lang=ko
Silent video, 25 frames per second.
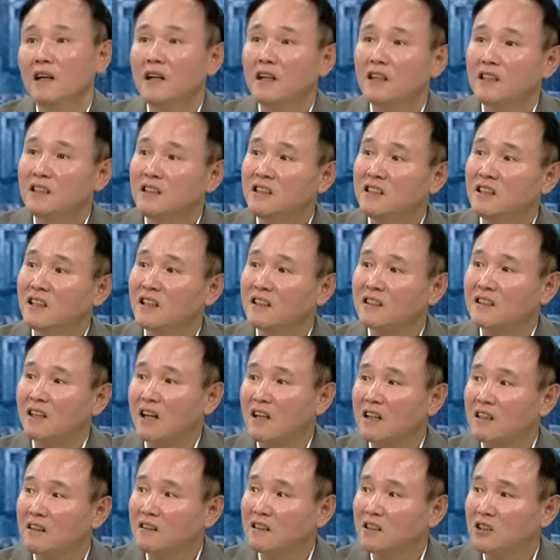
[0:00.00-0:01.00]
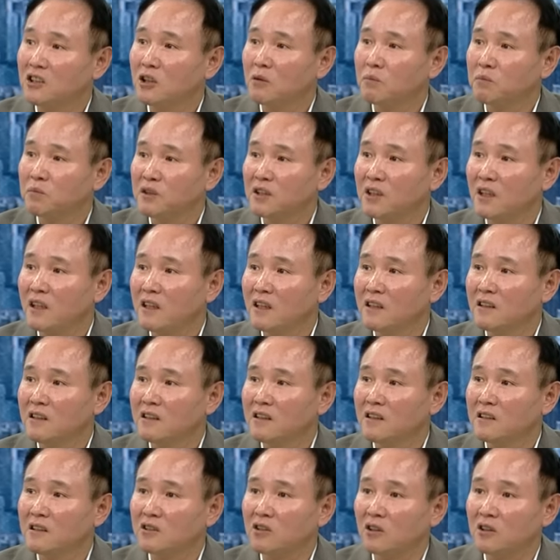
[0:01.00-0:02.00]
이게 다른 기업들의
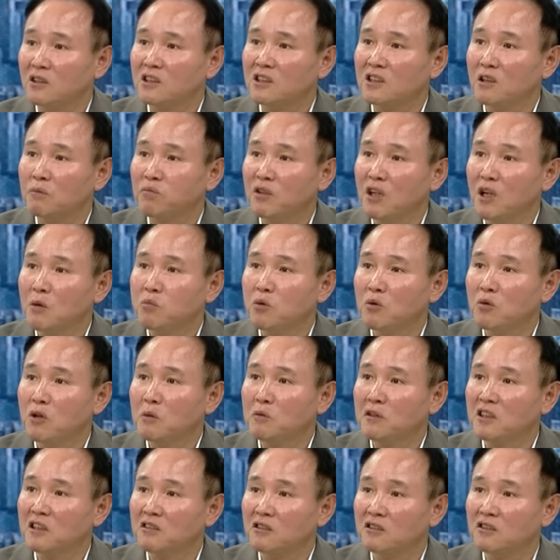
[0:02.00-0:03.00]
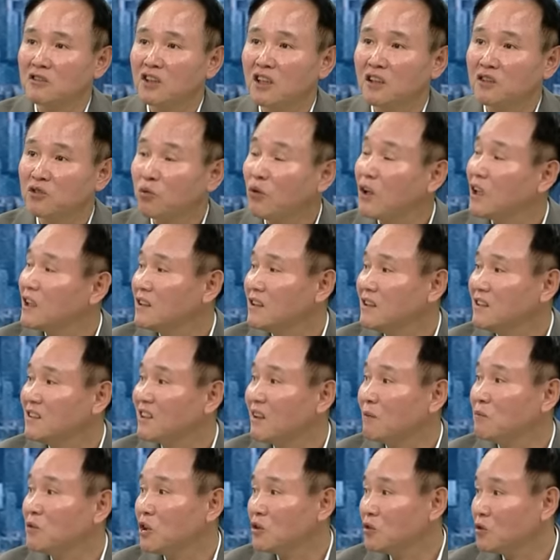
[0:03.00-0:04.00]
그 전기차 플랫폼에 비해서 최소한 2,
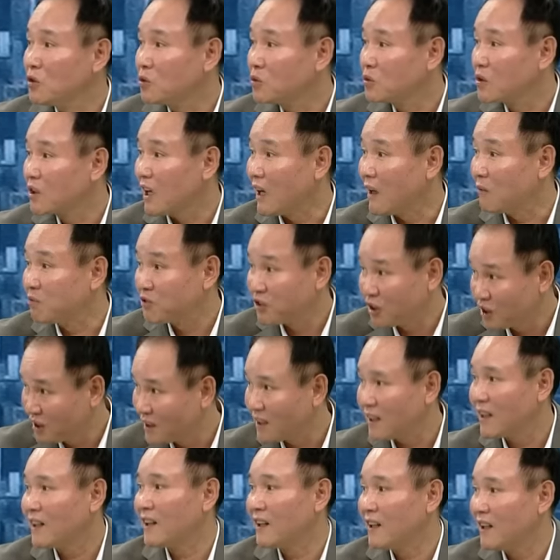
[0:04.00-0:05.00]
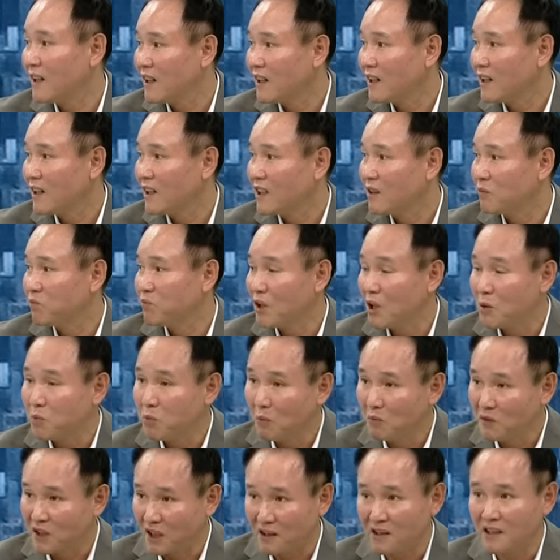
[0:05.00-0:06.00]
3년 정도는 앞서 있다. 오. 그
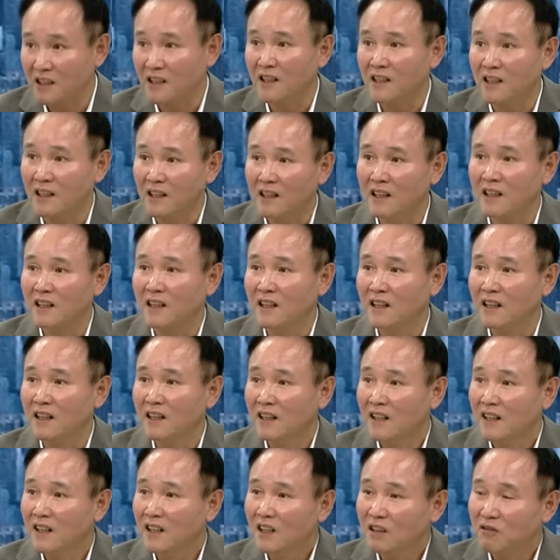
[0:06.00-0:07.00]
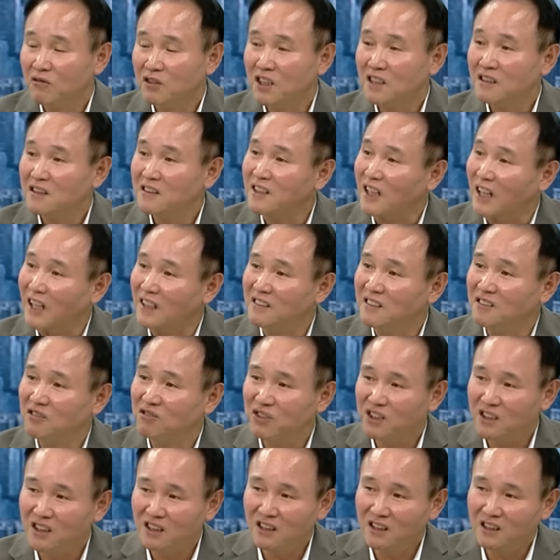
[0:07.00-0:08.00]
플랫폼 자체가. 우리는
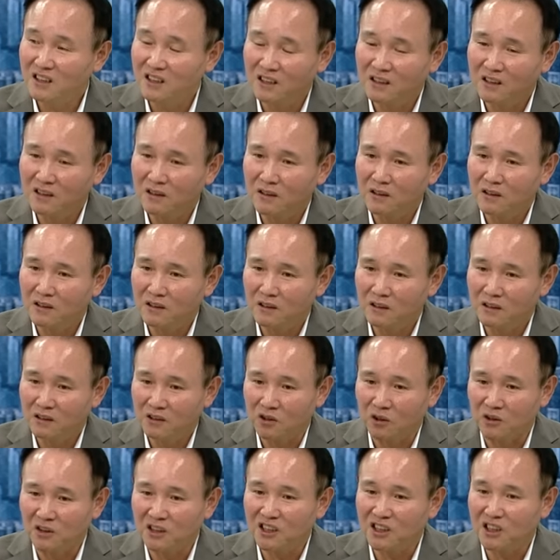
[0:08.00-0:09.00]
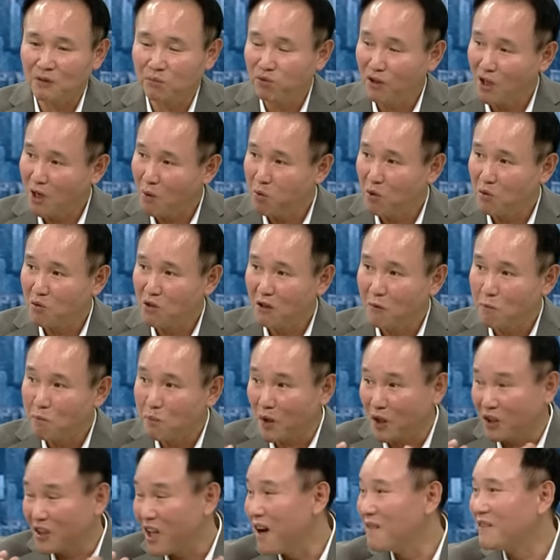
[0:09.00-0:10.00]
단순히 그, 그 전기차 플랫폼이라면
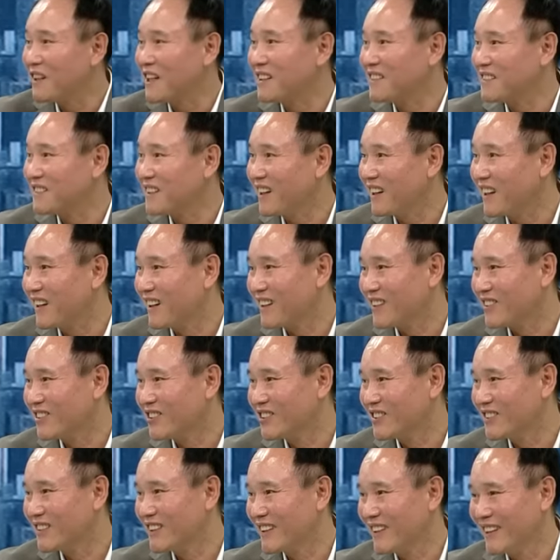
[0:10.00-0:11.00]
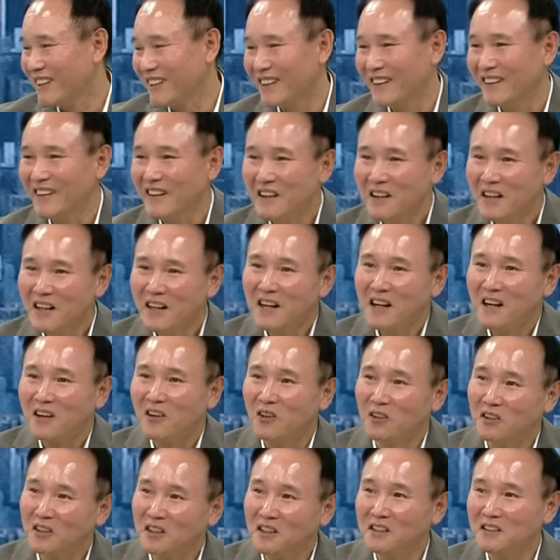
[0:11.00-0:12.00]
뼈대만을 생각하는 건데 네네.
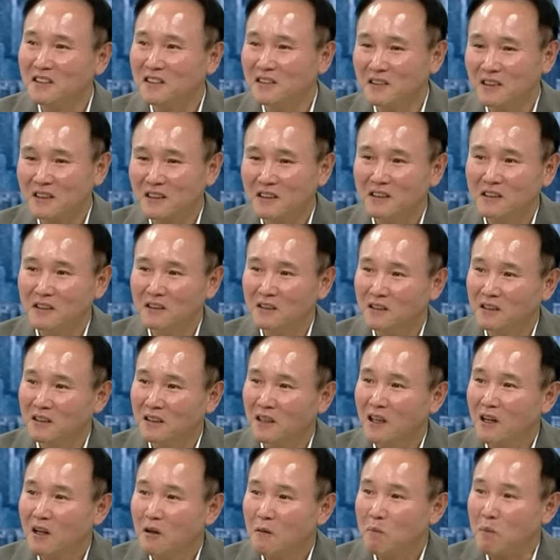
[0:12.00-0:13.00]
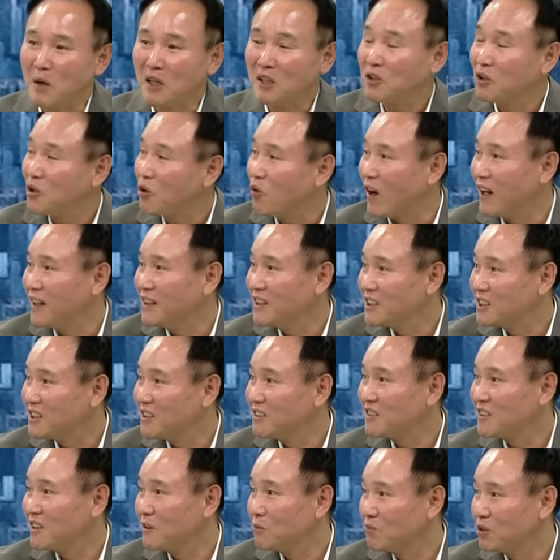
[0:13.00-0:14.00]
거기는그 배터리 관리
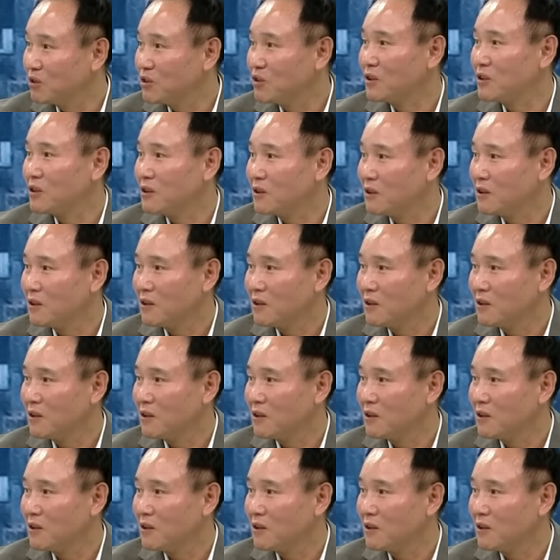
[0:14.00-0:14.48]
시스템부터요.